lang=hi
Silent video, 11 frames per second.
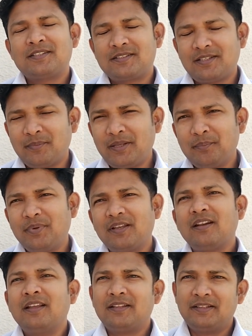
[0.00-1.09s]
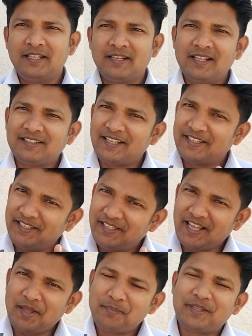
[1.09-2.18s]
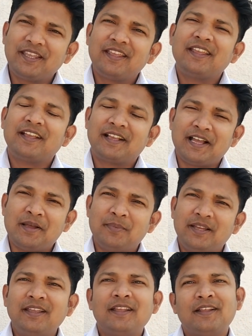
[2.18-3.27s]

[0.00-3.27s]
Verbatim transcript: समय पर देना ताकि आपके काम आए